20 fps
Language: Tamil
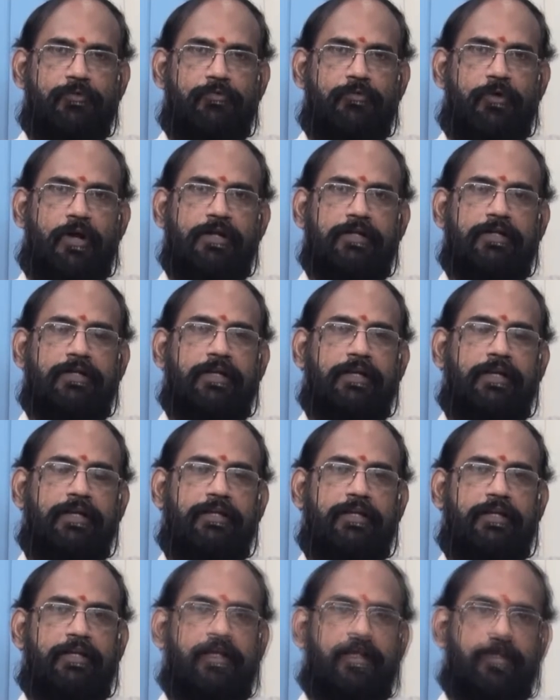வாழ்க்கையை
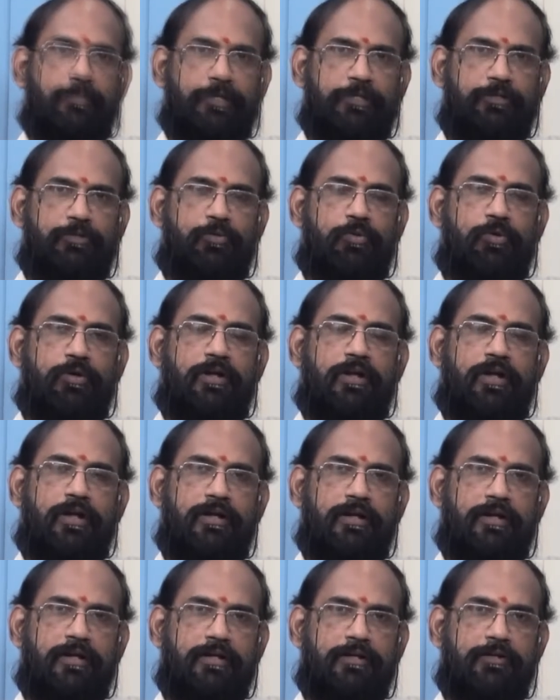நீங்கள் அமைத்து
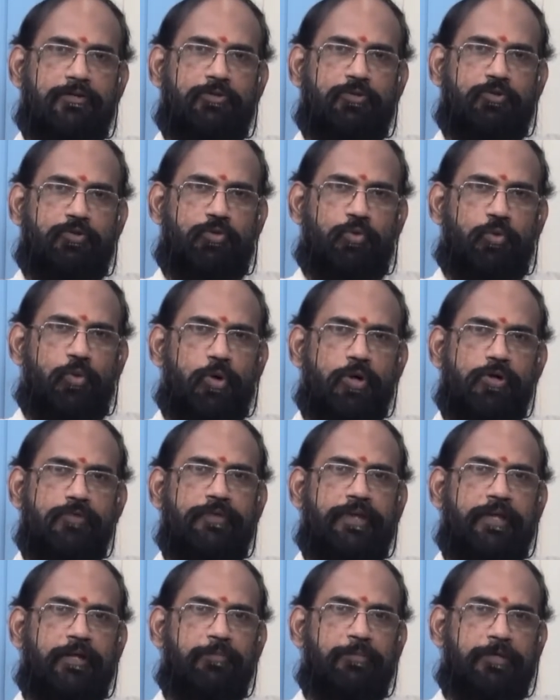கொண்டால்
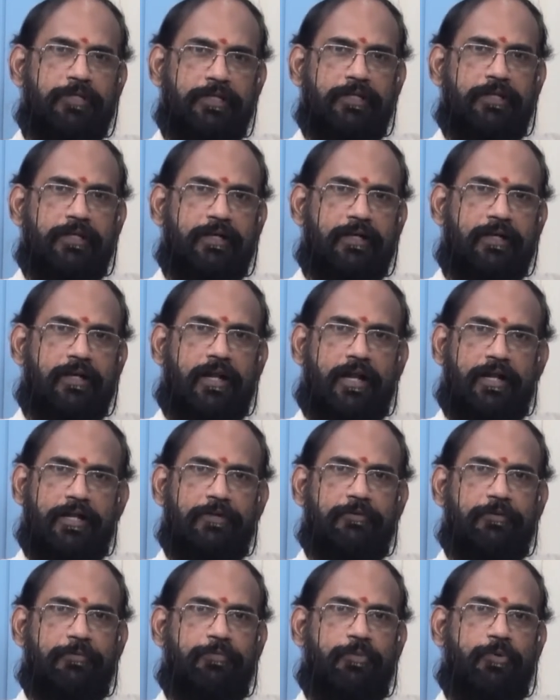தோல்வி என்பதை நீங்கள்
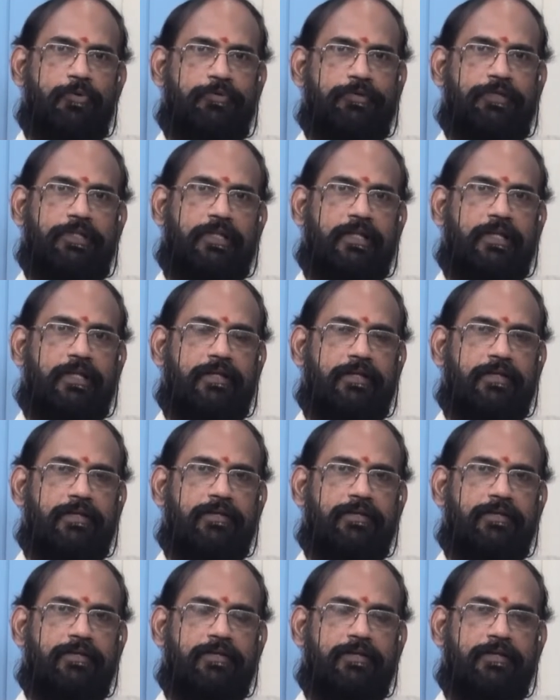அடைய போவதில்லை
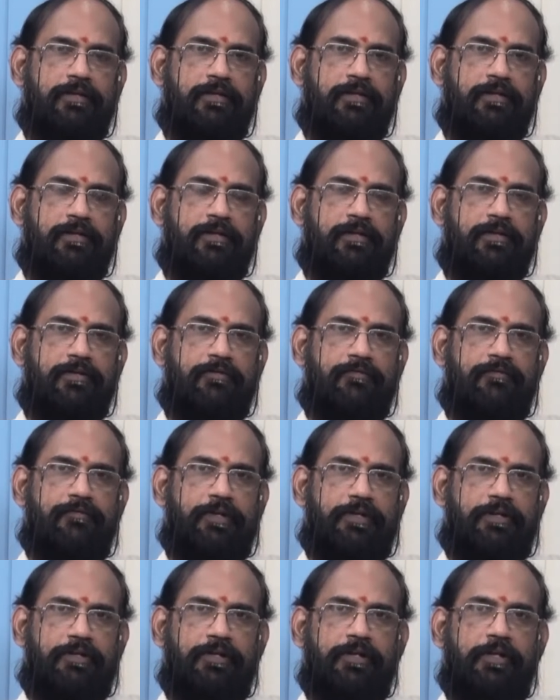
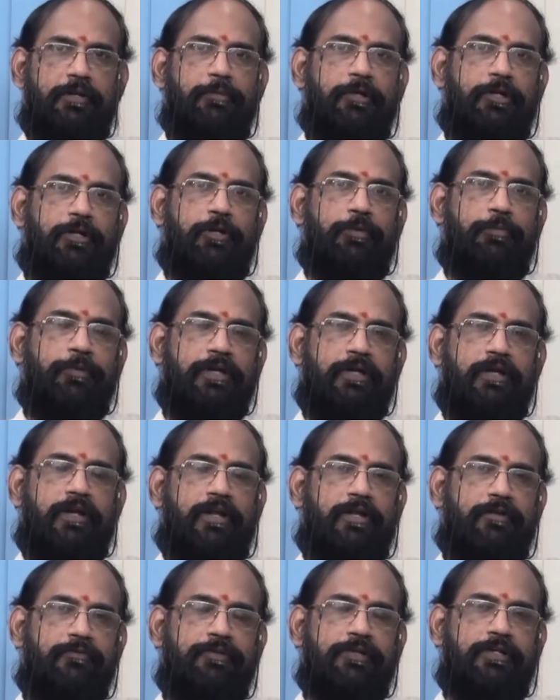வெற்றியை மட்டுமே
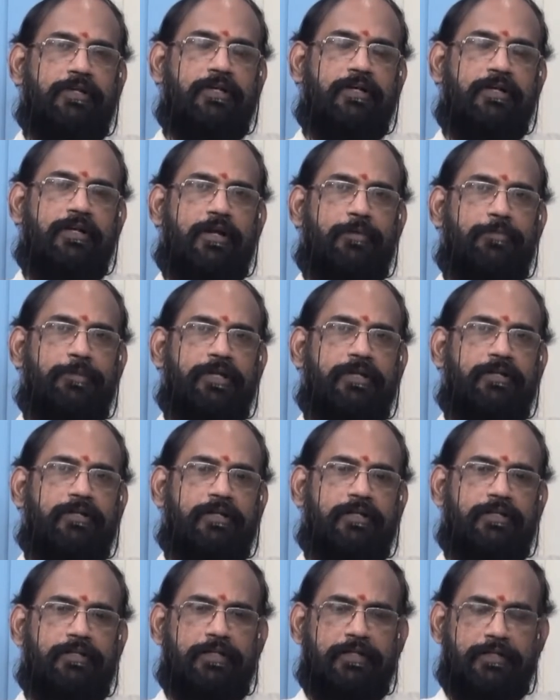அடைவீர்கள்
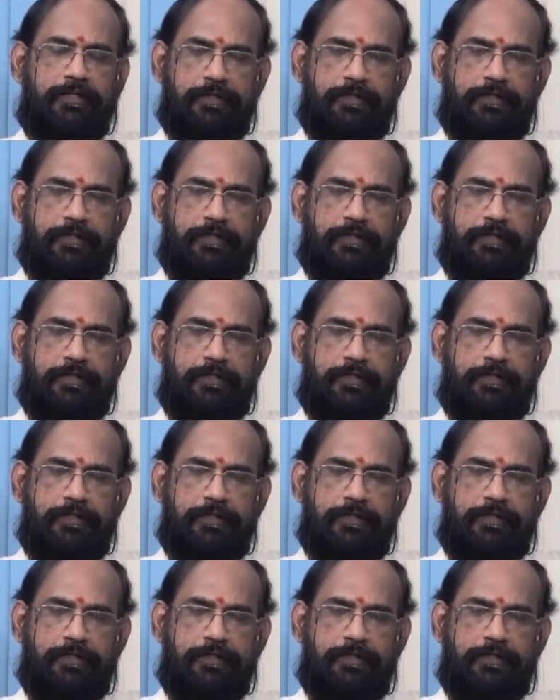அப்படிங்கிறது